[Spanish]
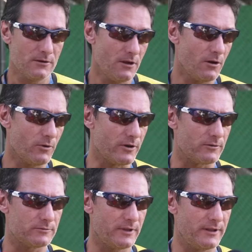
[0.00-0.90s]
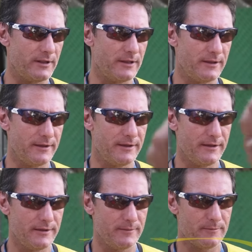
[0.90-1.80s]
No, bueno,
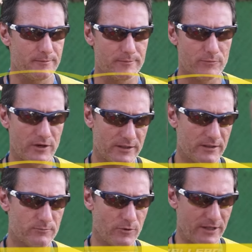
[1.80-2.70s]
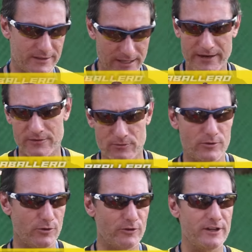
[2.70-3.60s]
eh, buenas, tardes
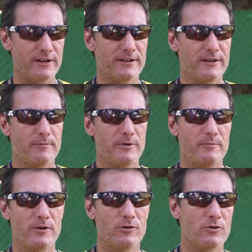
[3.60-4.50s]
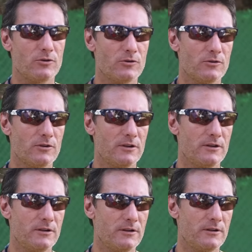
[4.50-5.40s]
o buenos días. Eh, primero,
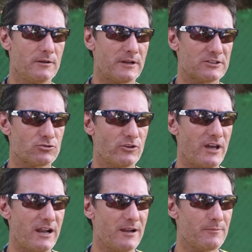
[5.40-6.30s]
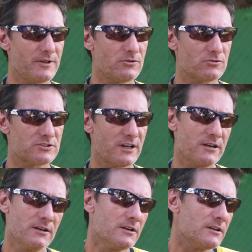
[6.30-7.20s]
el caso de Alan Mendoza
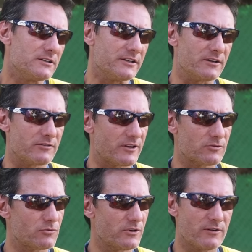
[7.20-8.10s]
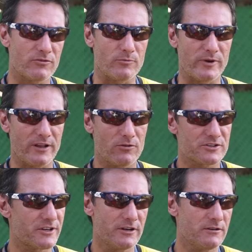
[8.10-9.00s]
tiene fractura, fue operado
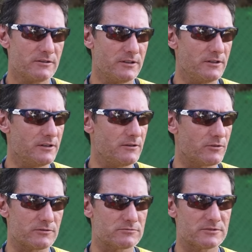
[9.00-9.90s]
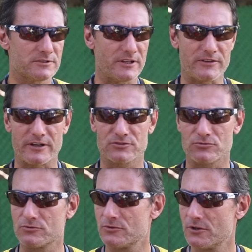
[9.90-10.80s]
ayer y bueno, tendrá
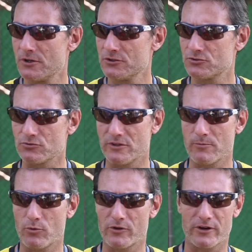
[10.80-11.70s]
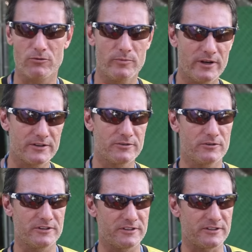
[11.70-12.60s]
su, tiempo de recuperación
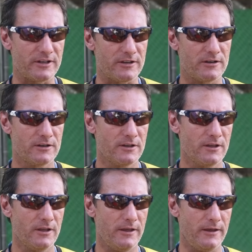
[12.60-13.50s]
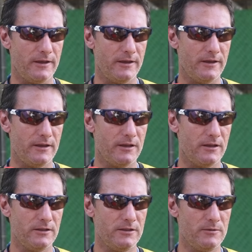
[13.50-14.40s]
necesaria. Eh,
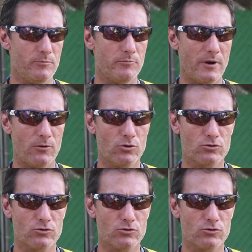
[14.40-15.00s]
y Pablo